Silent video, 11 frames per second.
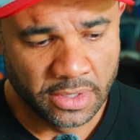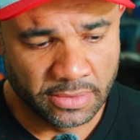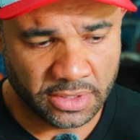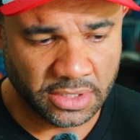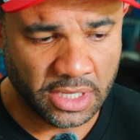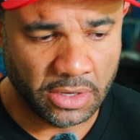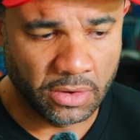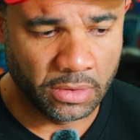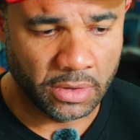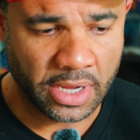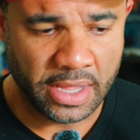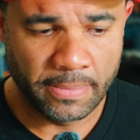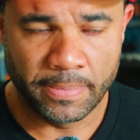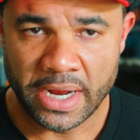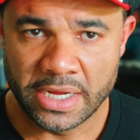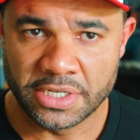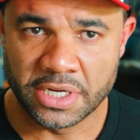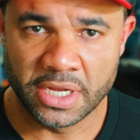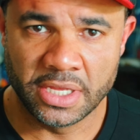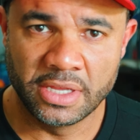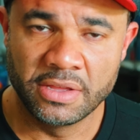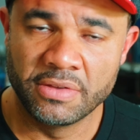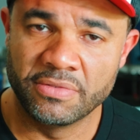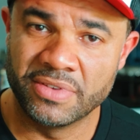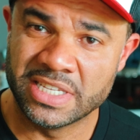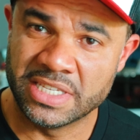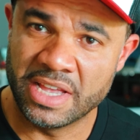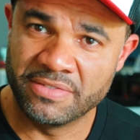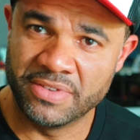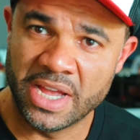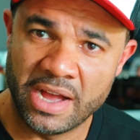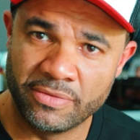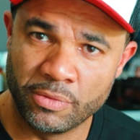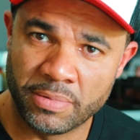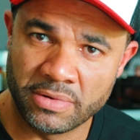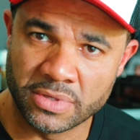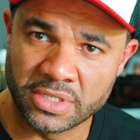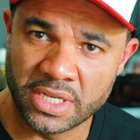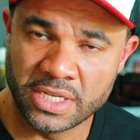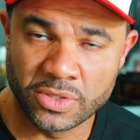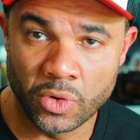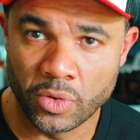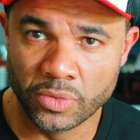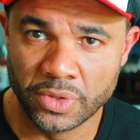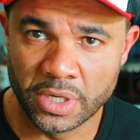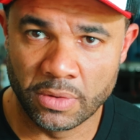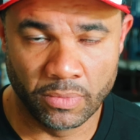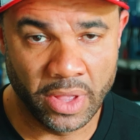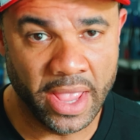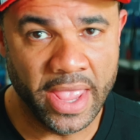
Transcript: vocês têm que colocar em prática aí, ver se é viável para vocês ou não.